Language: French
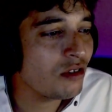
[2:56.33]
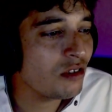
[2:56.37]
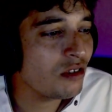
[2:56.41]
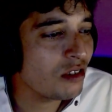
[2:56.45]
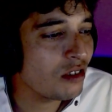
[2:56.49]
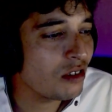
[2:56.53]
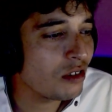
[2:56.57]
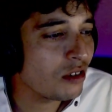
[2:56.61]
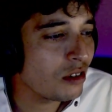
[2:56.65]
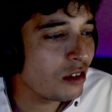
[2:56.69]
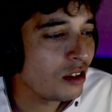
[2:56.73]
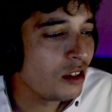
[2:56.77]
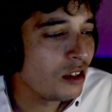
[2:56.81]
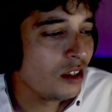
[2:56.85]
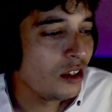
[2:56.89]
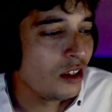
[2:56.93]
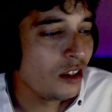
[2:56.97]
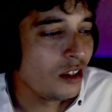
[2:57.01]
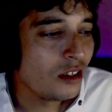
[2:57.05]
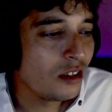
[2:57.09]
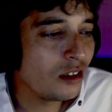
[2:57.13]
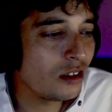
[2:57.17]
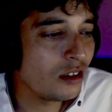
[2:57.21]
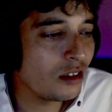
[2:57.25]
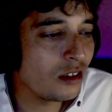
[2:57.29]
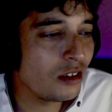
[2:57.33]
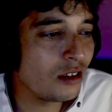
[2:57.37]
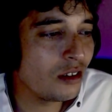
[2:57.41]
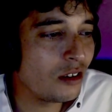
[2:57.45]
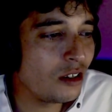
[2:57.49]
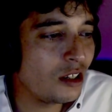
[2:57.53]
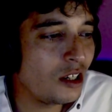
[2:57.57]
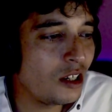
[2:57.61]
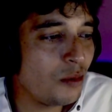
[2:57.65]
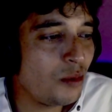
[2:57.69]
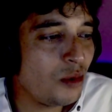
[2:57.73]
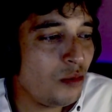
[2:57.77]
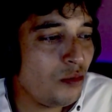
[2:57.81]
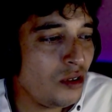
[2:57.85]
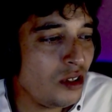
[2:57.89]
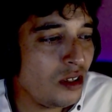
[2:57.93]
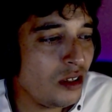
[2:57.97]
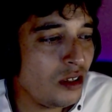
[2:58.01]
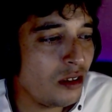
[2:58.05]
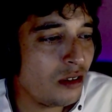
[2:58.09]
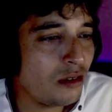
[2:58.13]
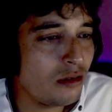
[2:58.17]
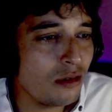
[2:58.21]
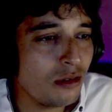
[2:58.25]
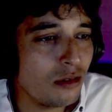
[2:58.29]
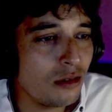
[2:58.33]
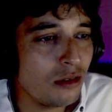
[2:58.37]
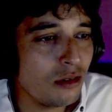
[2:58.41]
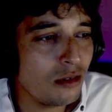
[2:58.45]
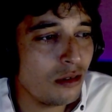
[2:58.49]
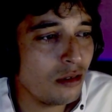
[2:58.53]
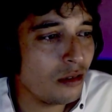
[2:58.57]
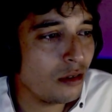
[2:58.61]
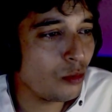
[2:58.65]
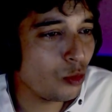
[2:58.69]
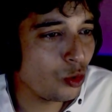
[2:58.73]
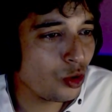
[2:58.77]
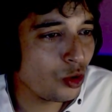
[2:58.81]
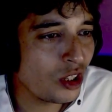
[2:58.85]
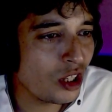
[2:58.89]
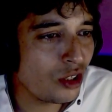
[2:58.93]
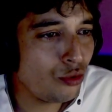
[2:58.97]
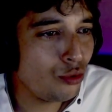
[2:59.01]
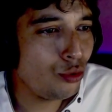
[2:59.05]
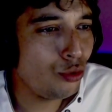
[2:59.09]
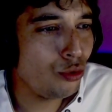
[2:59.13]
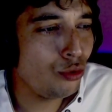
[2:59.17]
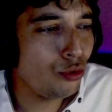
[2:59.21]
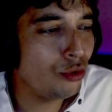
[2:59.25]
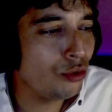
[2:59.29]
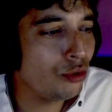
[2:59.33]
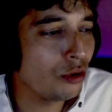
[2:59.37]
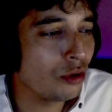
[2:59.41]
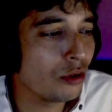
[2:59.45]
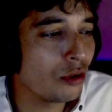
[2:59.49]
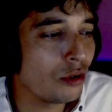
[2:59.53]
euh, euh, la bibite, mon anu,